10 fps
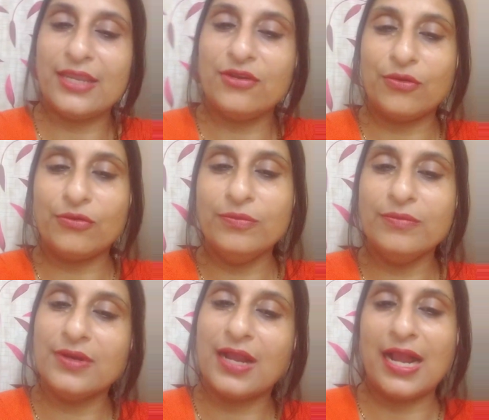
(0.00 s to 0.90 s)
একই রকম
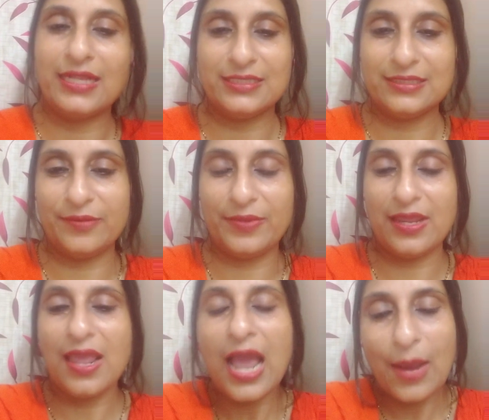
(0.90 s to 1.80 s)
কাজ দেবে
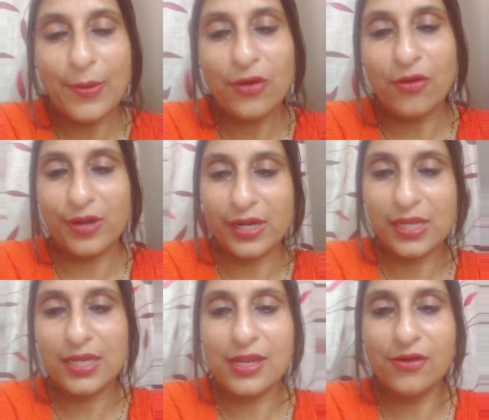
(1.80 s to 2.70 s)
আবার
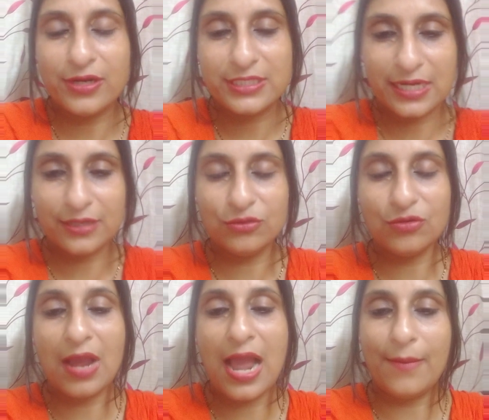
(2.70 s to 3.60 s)
অনেকে কি করে জানেন
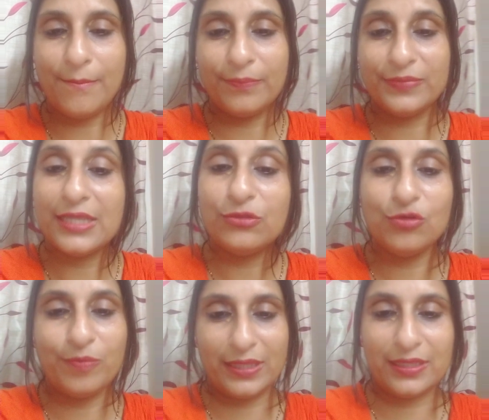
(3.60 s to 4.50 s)
তো আম
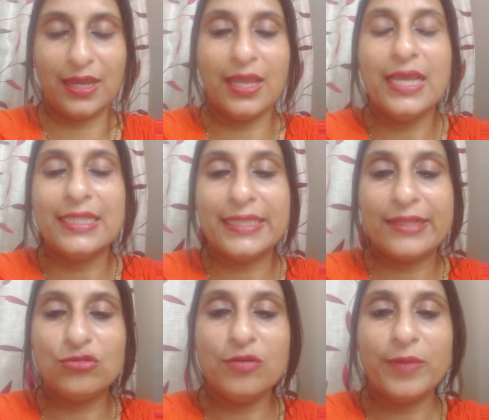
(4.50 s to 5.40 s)
তেঁতুল পাতা
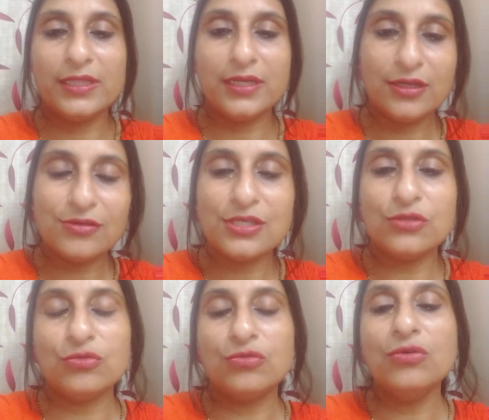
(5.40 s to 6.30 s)
তেঁতুল পাতাটাও
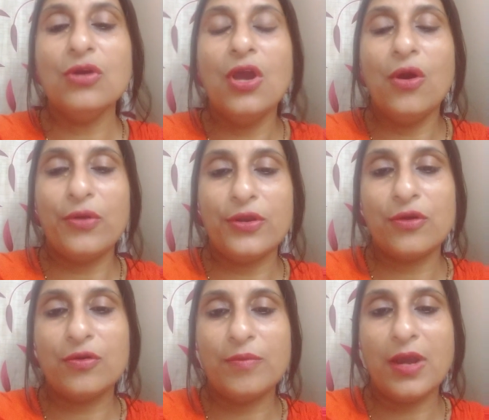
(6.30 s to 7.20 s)
কিন্তু ওই
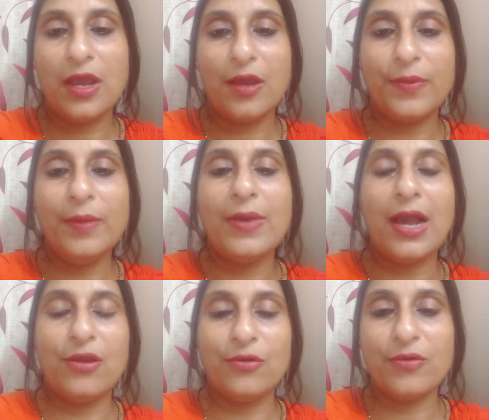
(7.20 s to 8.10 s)
রকমভাবে
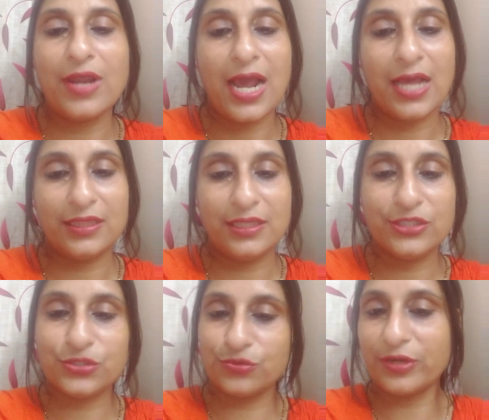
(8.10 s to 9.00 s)
ভালো করে হাত দিয়ে